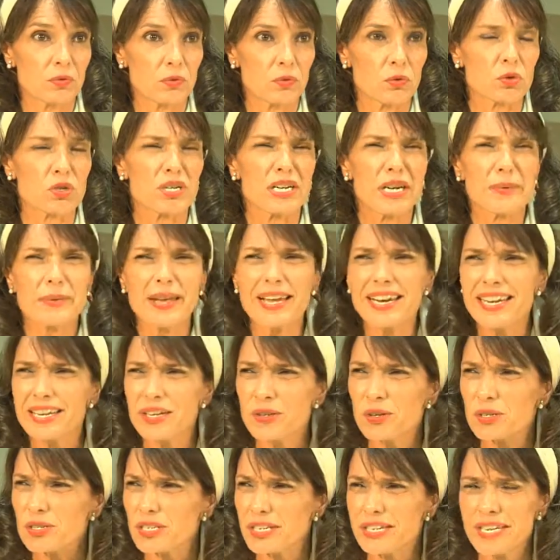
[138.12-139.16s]
o si la había
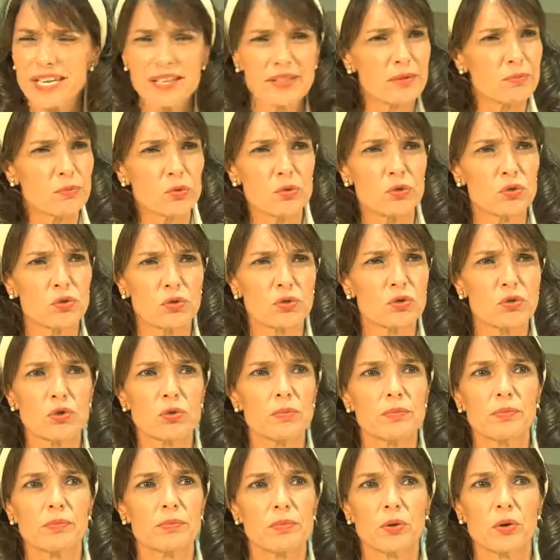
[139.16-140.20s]
leído sería hace mucho, yo
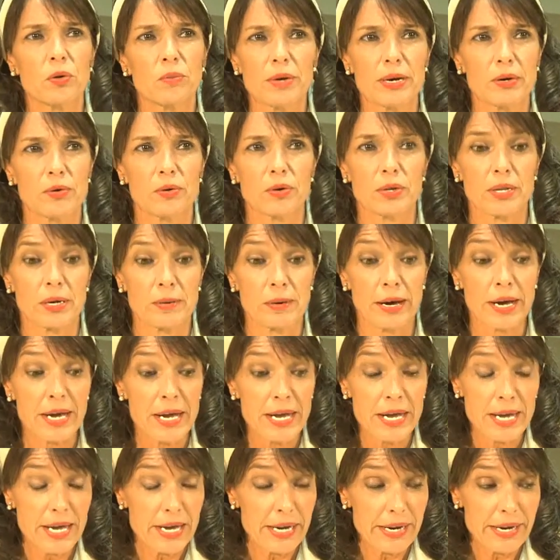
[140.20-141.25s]
no, me acordaba.
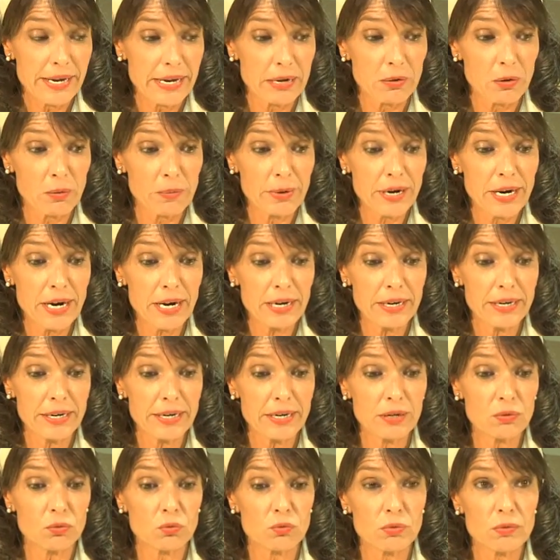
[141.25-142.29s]
Y al volverla a
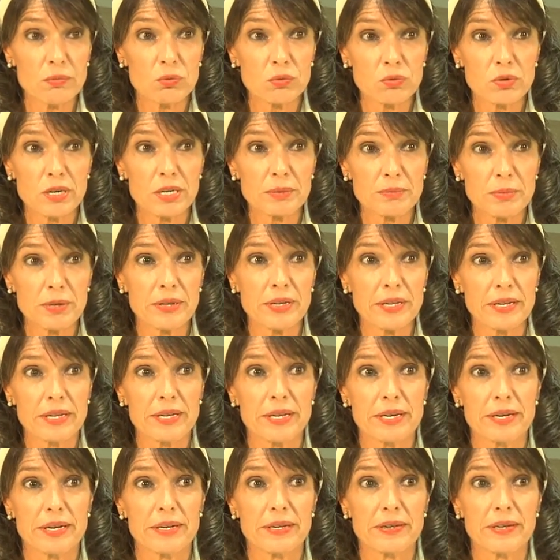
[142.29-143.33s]
leer tuvimos una especie
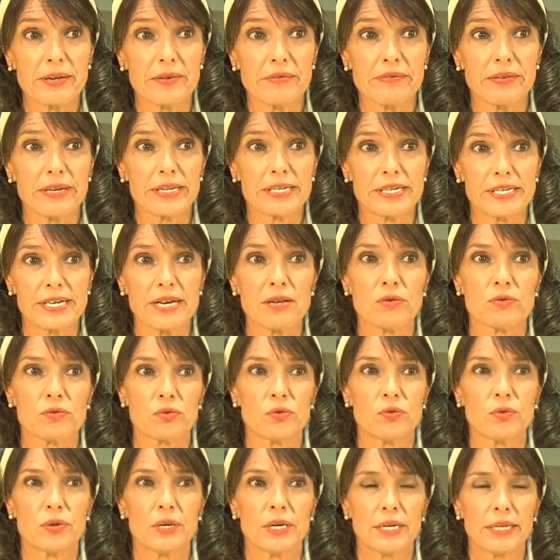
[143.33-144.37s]
de,
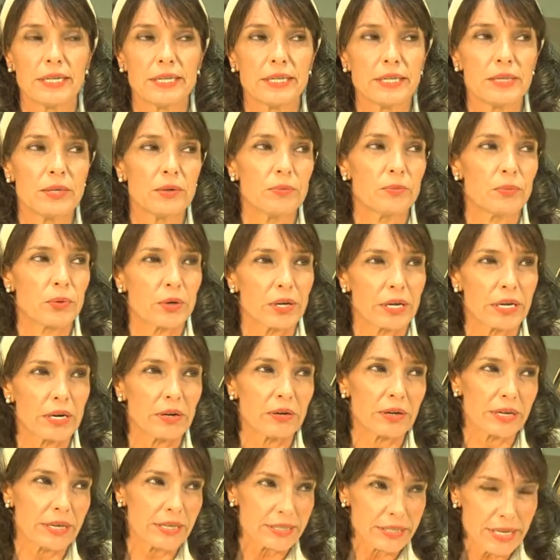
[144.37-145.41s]
flechazo, porque
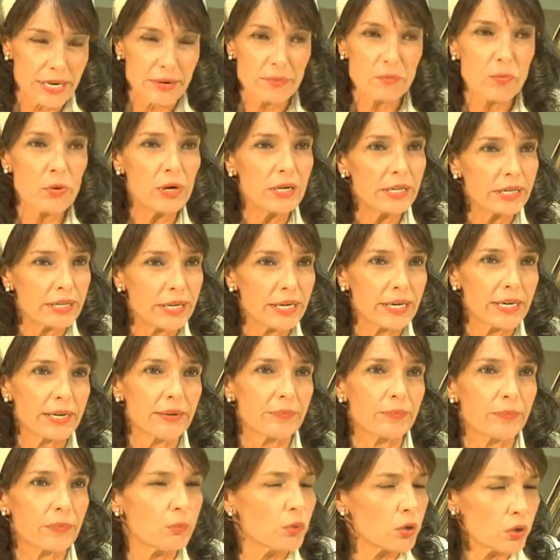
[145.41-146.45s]
aunque está envuelta,
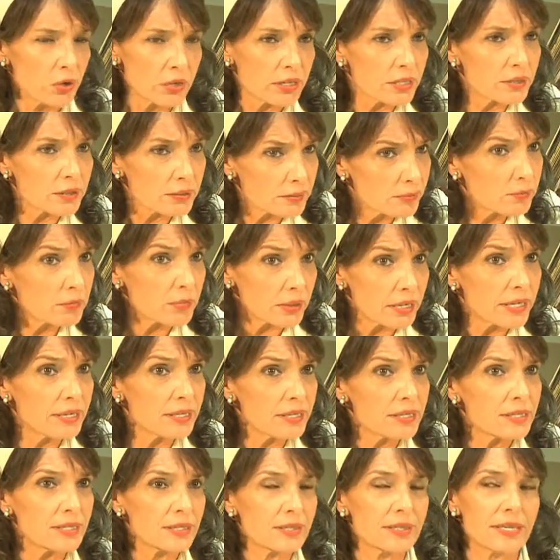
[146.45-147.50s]
bueno, es,
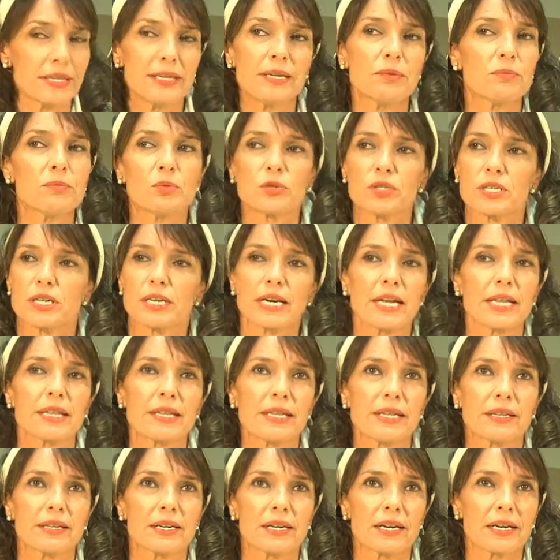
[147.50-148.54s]
es, tiene mucha
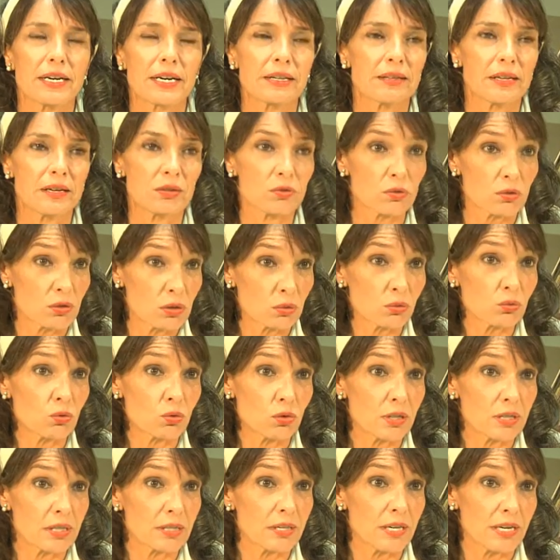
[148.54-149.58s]
gracia, la gracia de estos
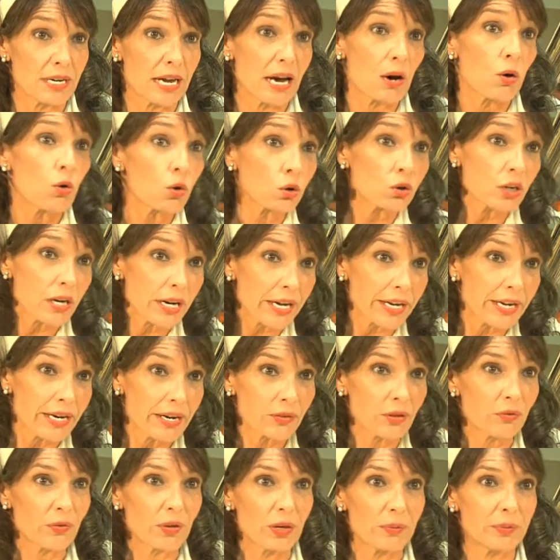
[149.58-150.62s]
autores de la otra
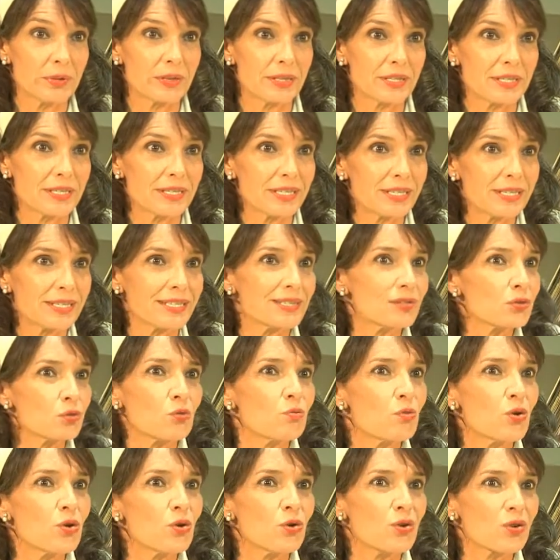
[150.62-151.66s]
generación del 27, este
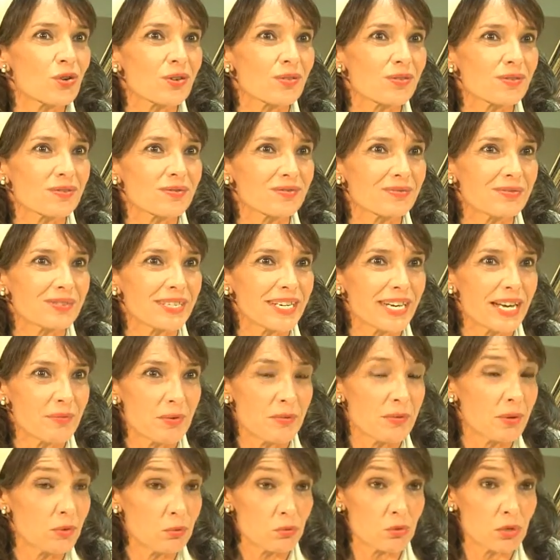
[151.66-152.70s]
humor que a mí
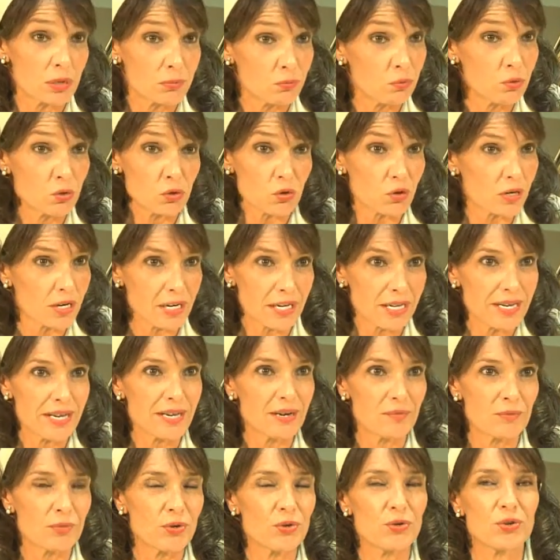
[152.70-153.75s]
me gusta mucho,
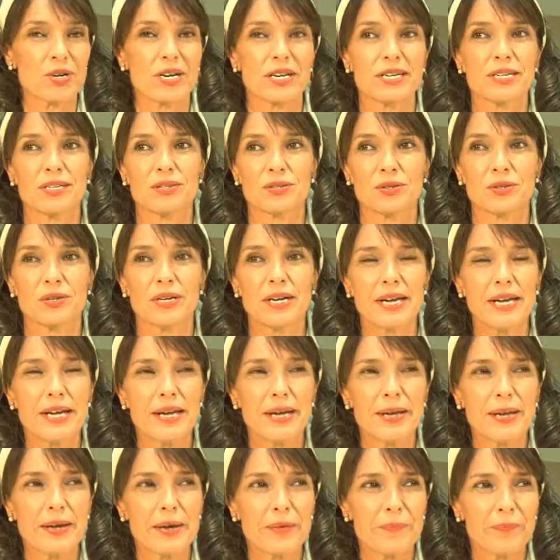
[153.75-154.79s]
Jardiel, Miura y eso.
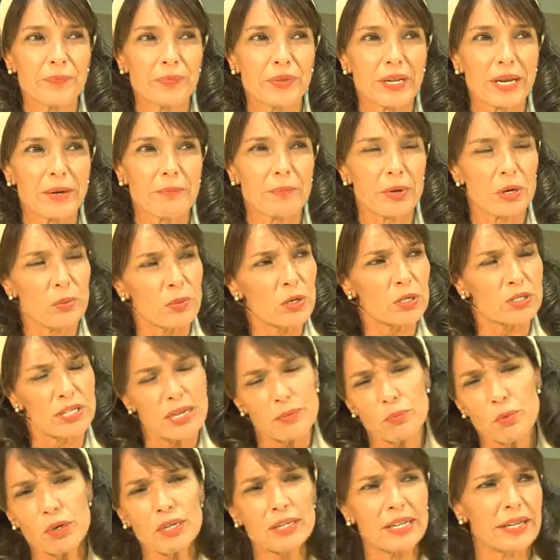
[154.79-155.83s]
Pero bueno, está
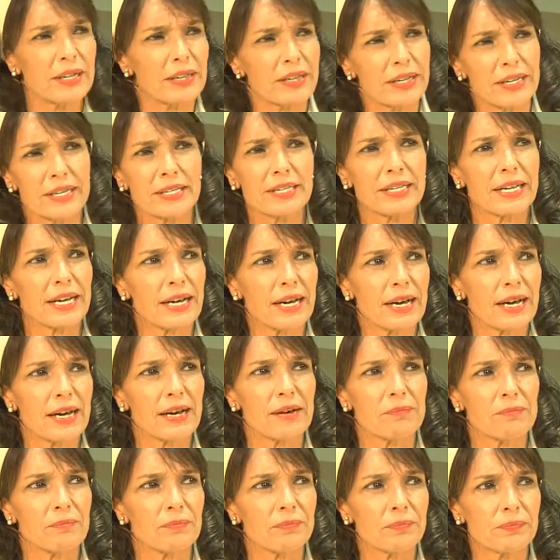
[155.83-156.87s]
envuelto en
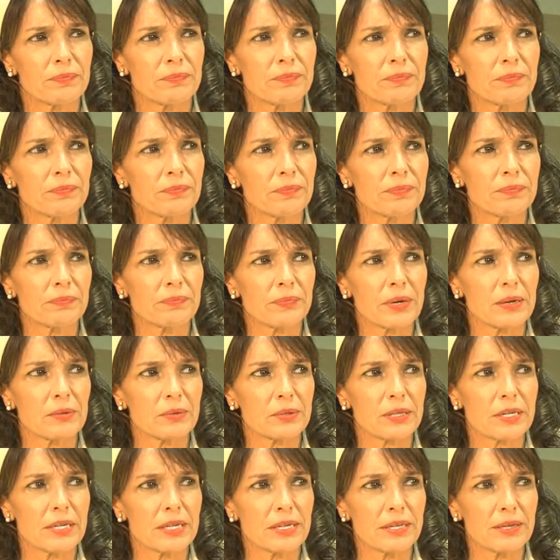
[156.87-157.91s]
cierta,
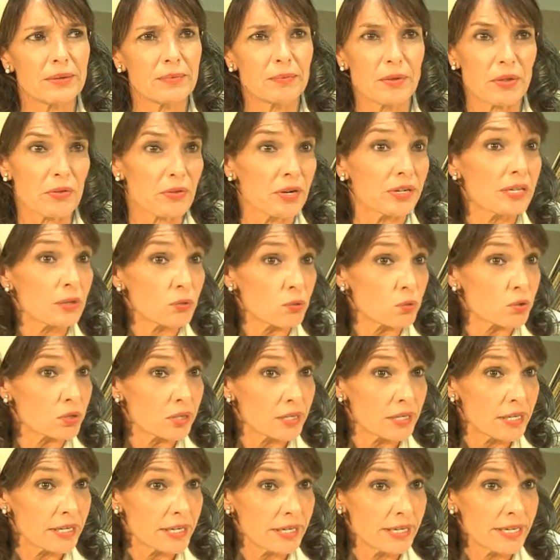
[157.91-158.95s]
vamos a decir, en cierta
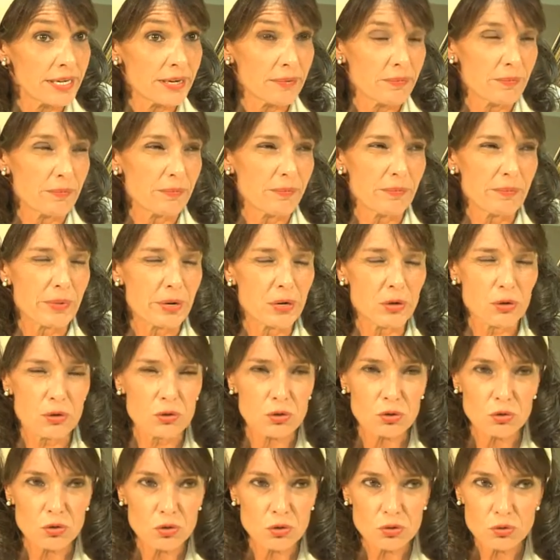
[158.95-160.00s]
cursilería. Pero
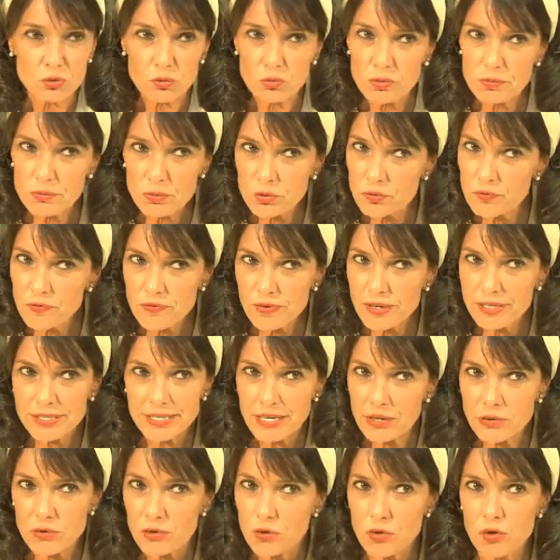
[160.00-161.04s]
nosotros tuvimos un
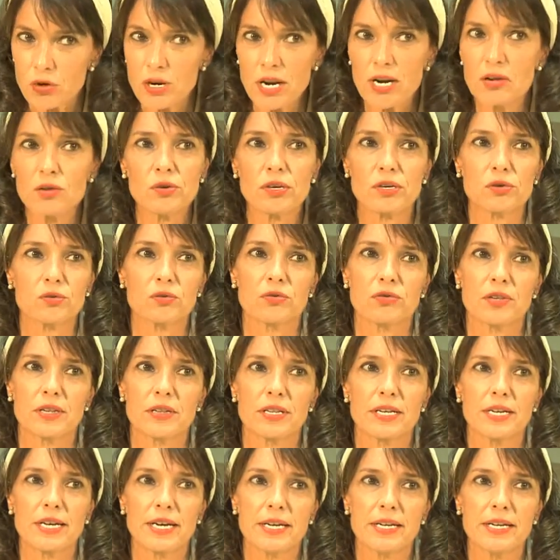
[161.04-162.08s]
flechazo con algo que
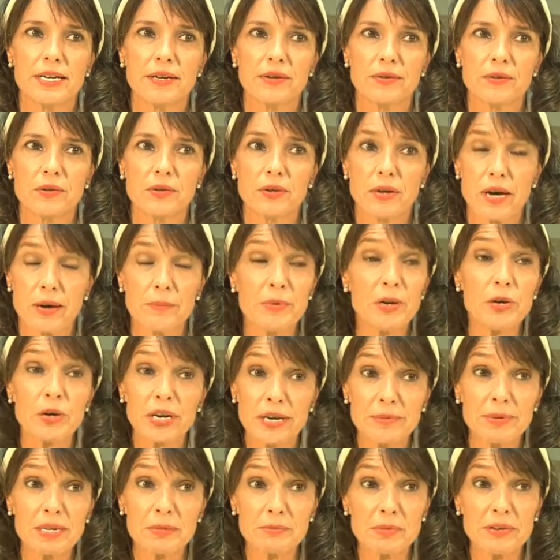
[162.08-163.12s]
sucedía ahí. A mí lo
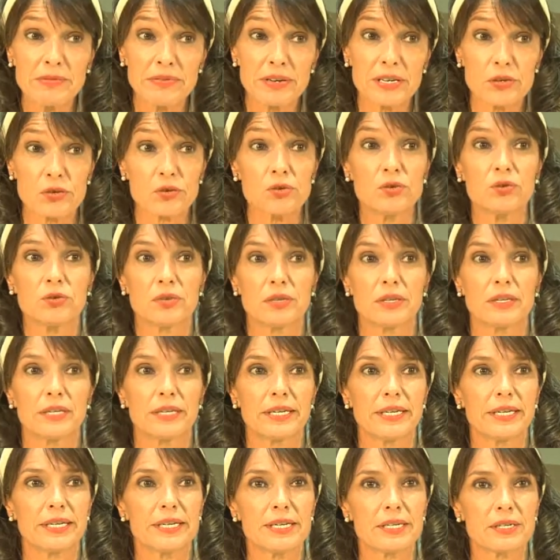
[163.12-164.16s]
que más me flechó
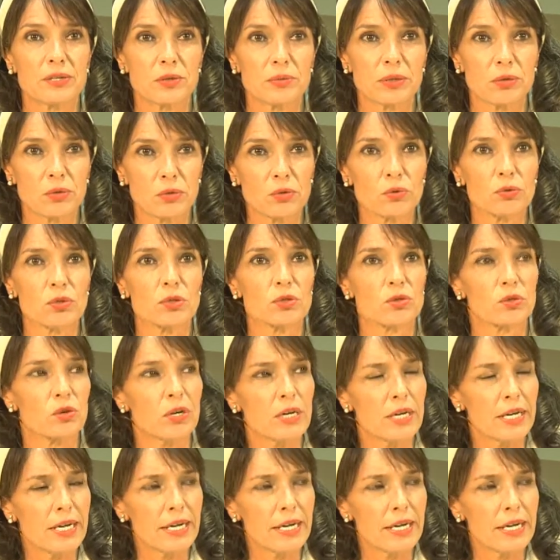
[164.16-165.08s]
es sobre todo eso,